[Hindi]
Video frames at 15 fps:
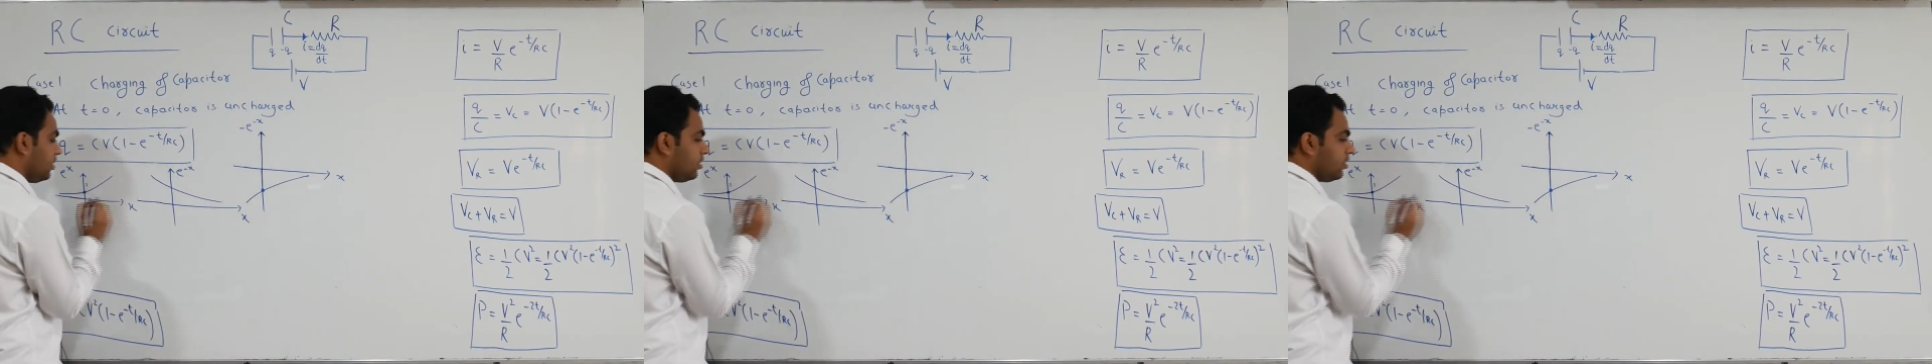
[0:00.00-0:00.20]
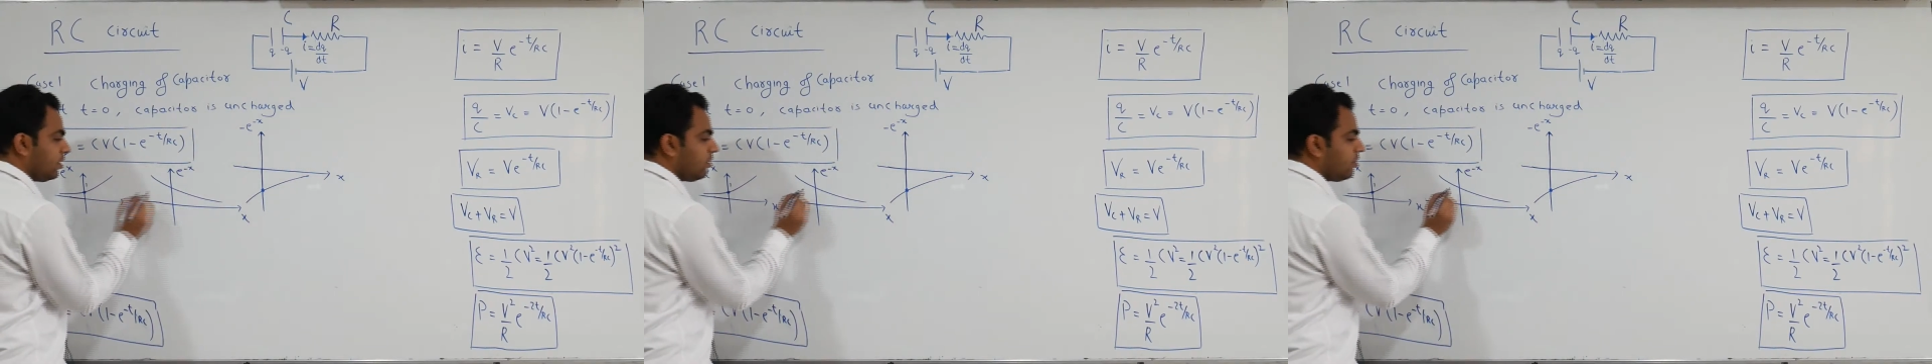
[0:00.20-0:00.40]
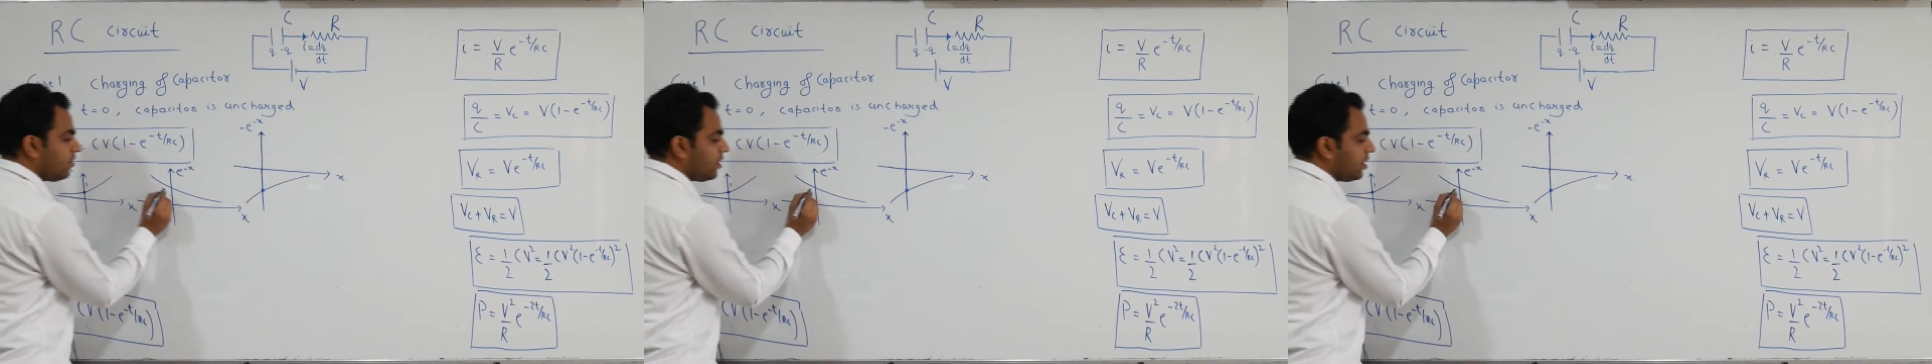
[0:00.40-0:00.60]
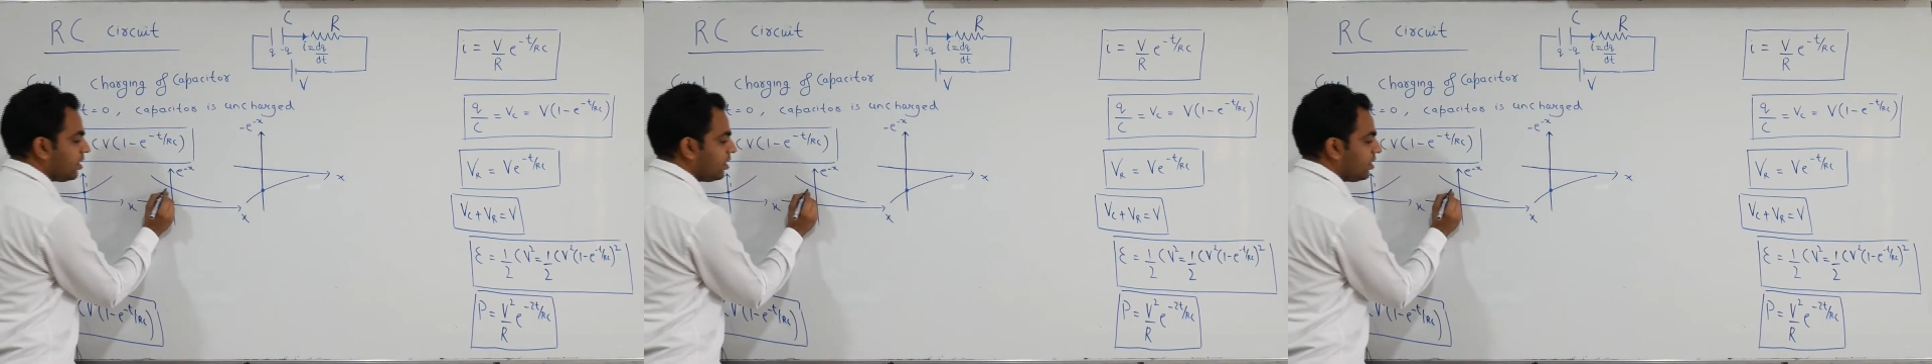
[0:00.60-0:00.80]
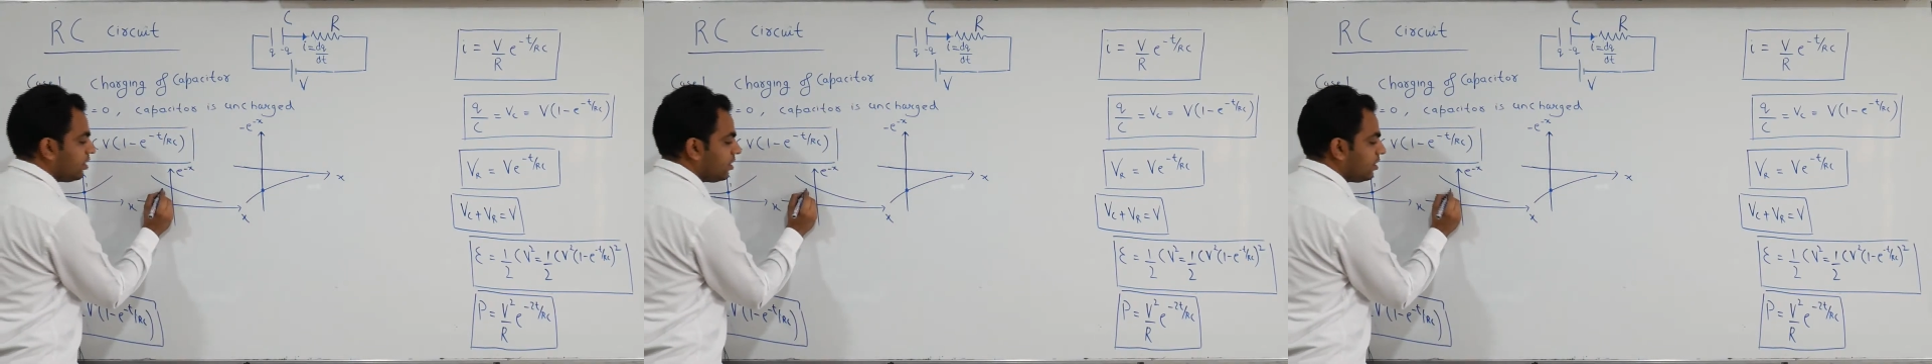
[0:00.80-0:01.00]
तो भी वन
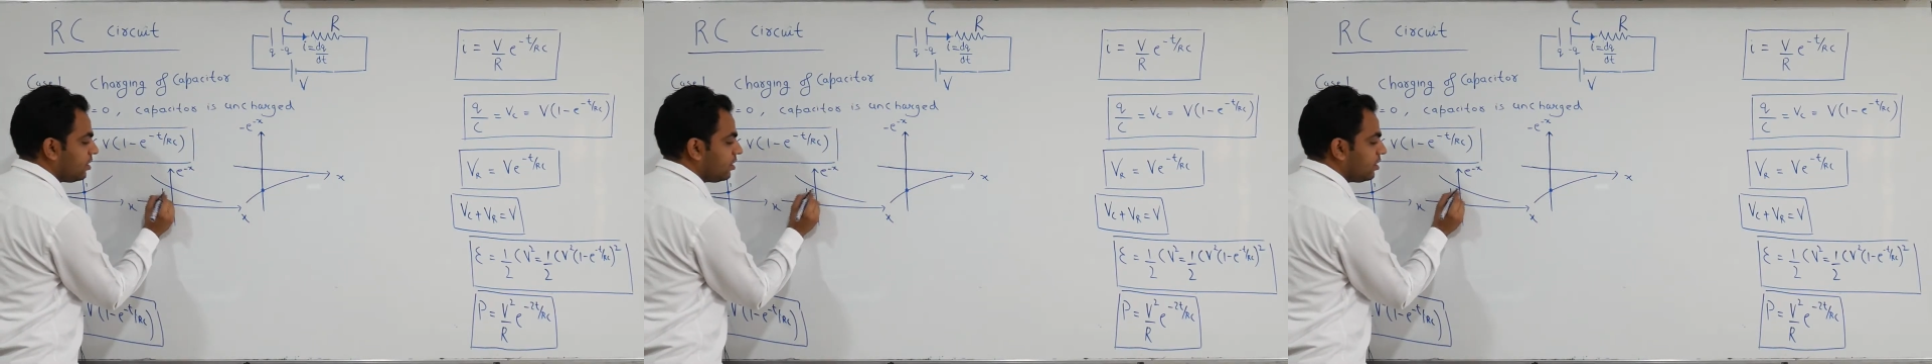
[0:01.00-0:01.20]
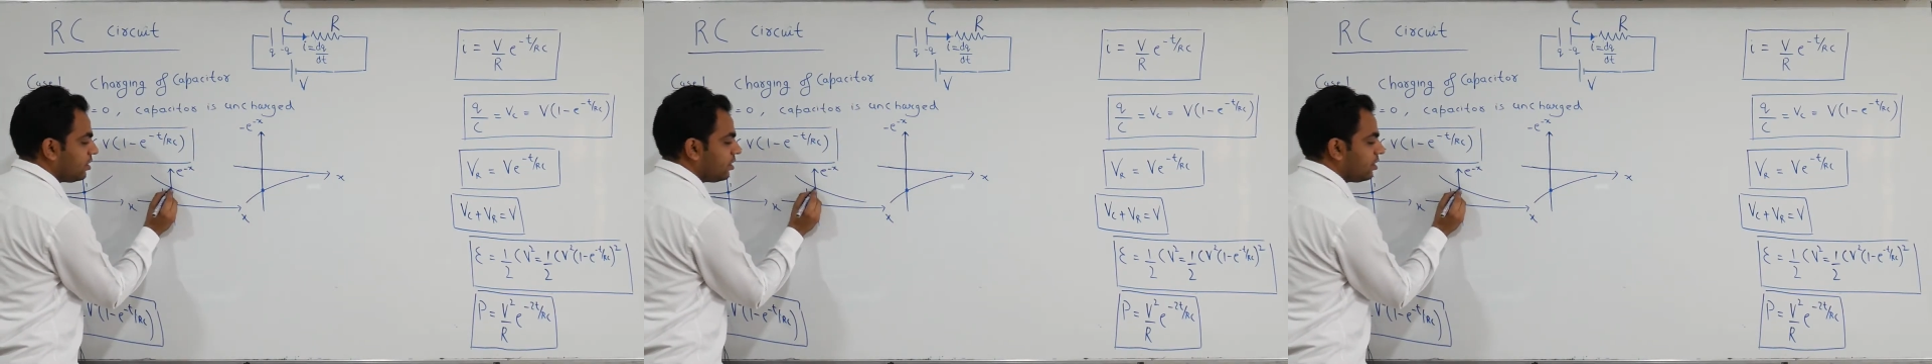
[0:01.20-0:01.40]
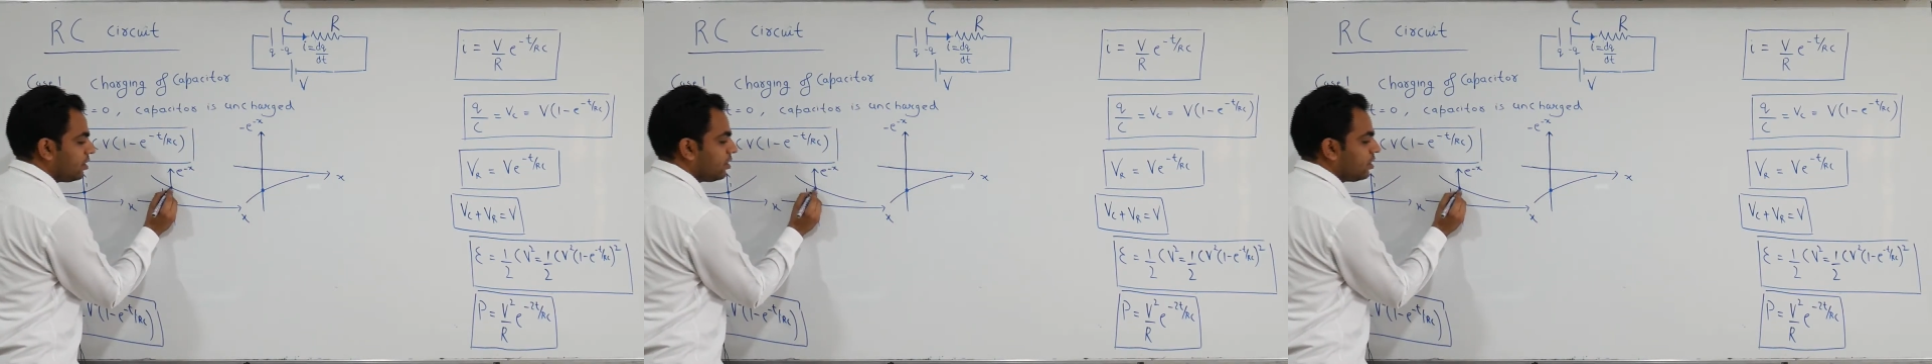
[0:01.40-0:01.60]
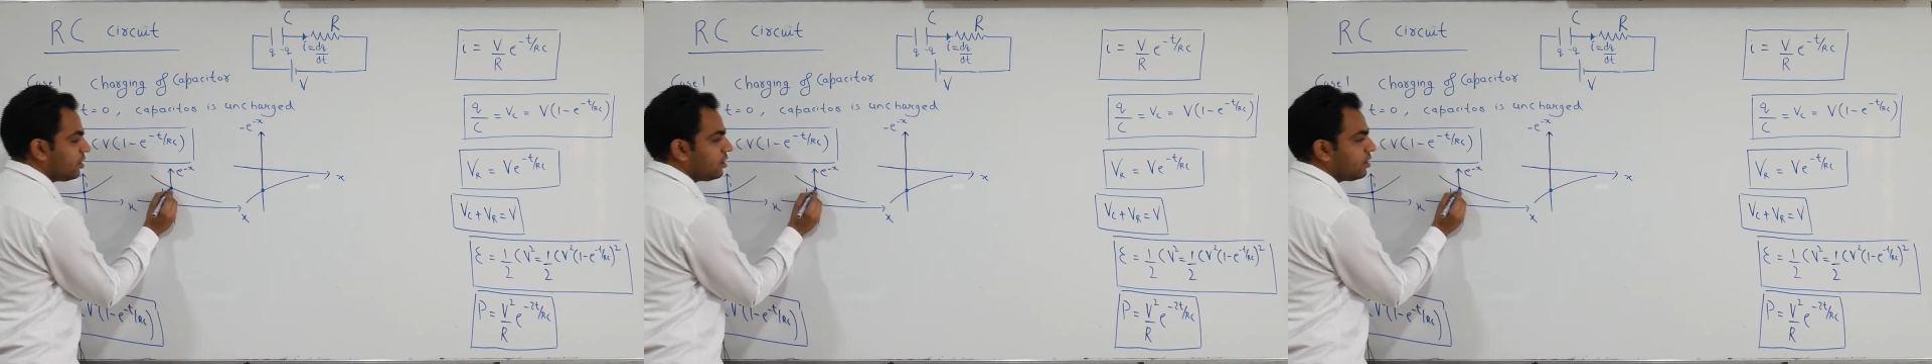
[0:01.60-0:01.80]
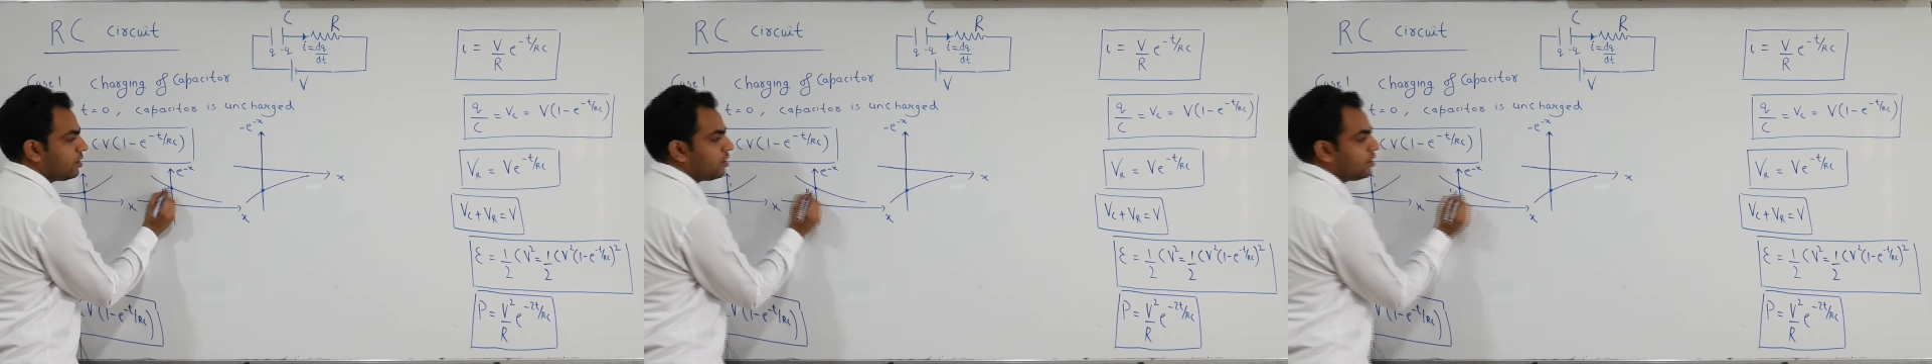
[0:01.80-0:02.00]
है
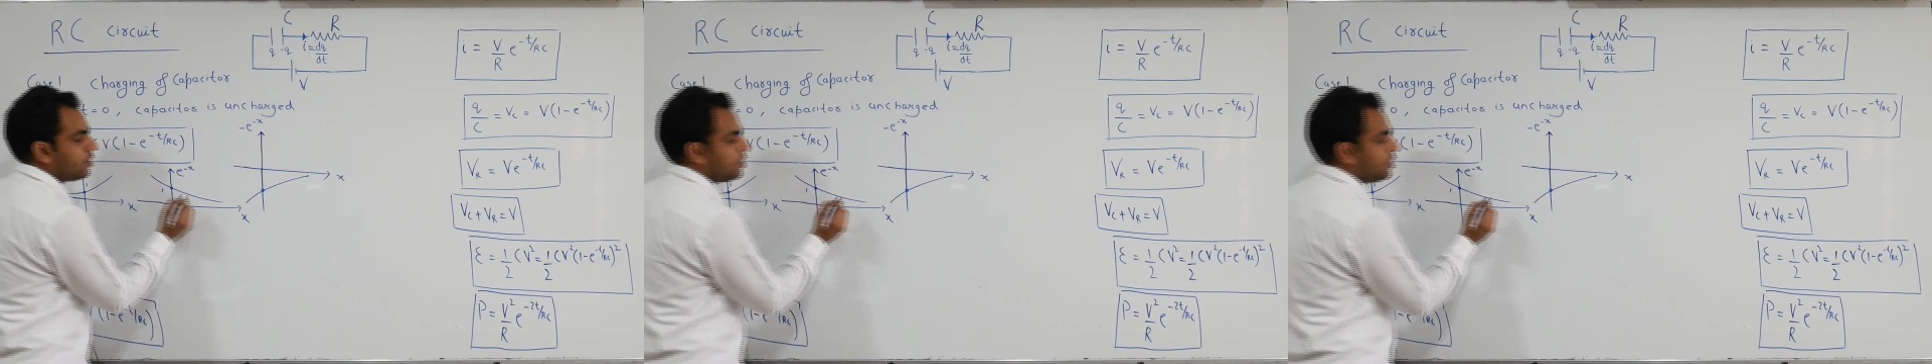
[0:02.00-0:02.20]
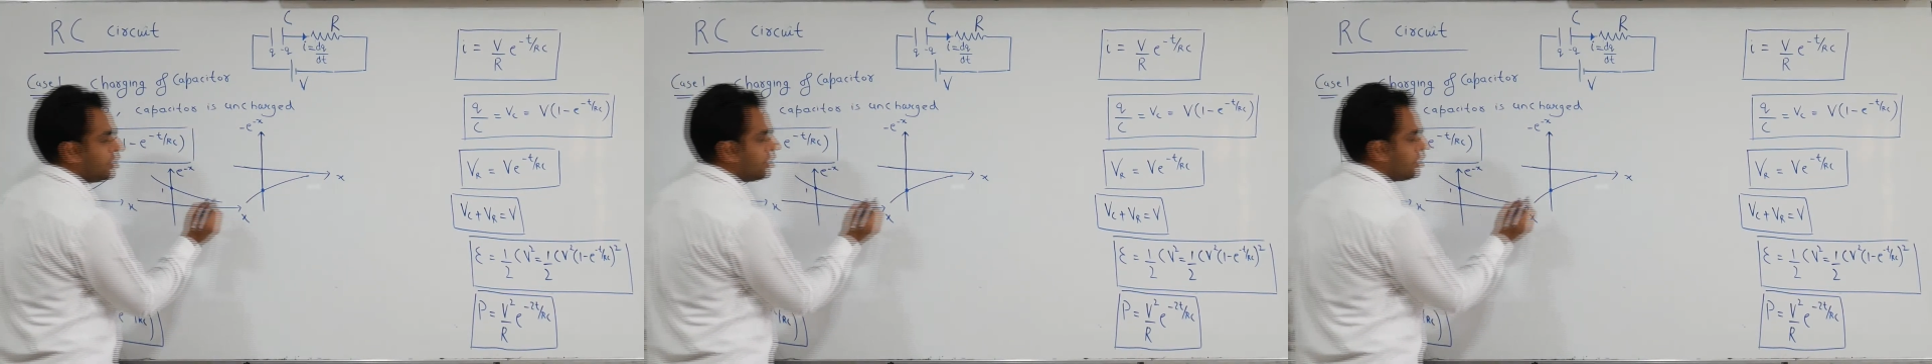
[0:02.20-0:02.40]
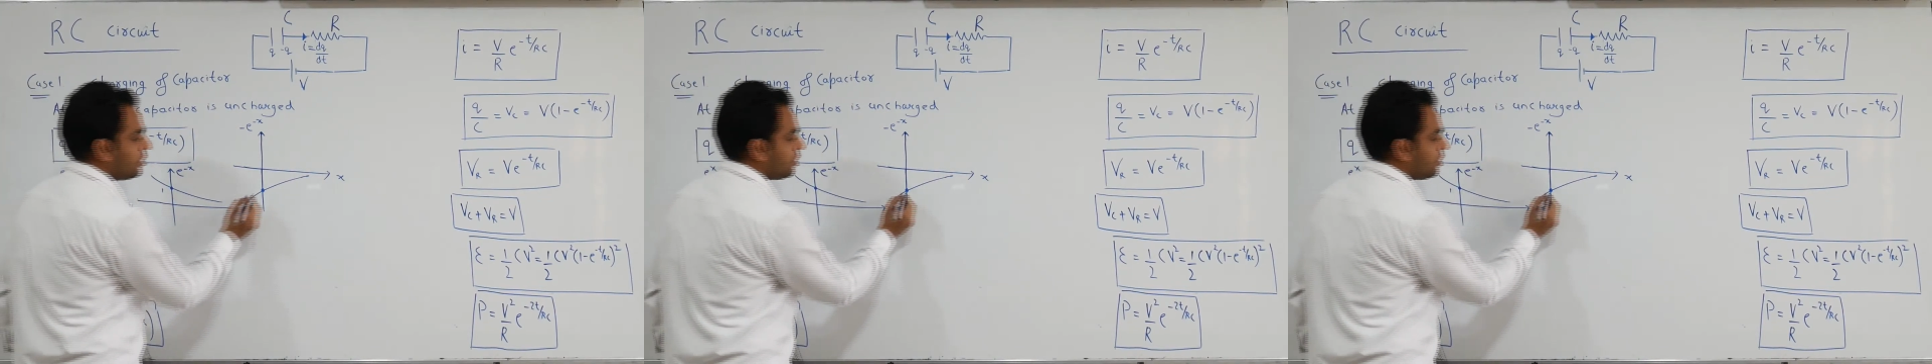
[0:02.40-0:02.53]
ठीक है ना